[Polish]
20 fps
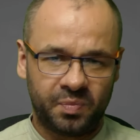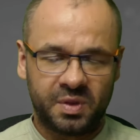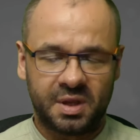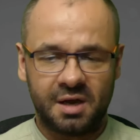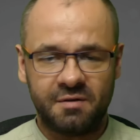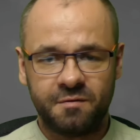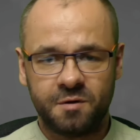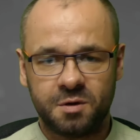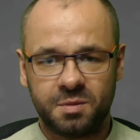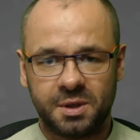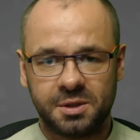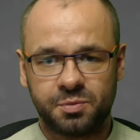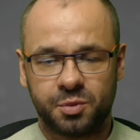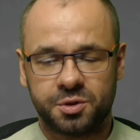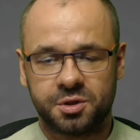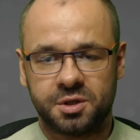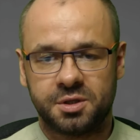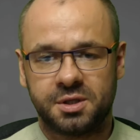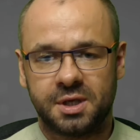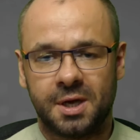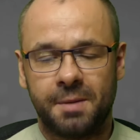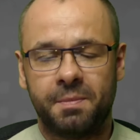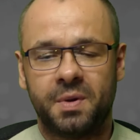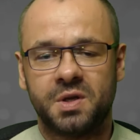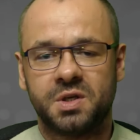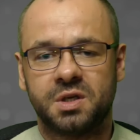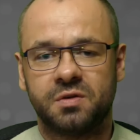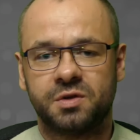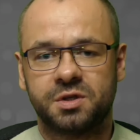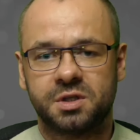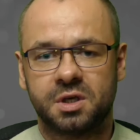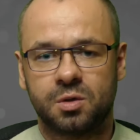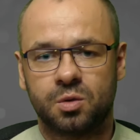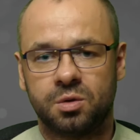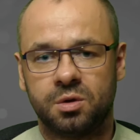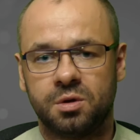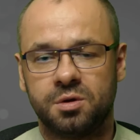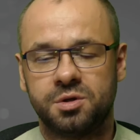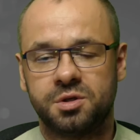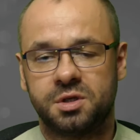Ta forma spożycia będzie w
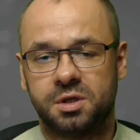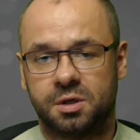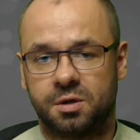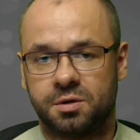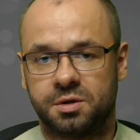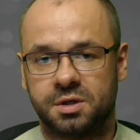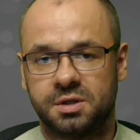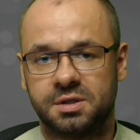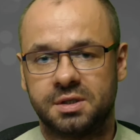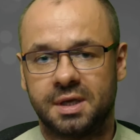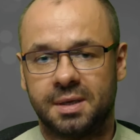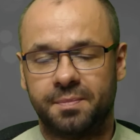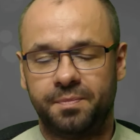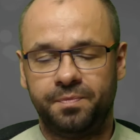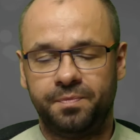szczególności korzystna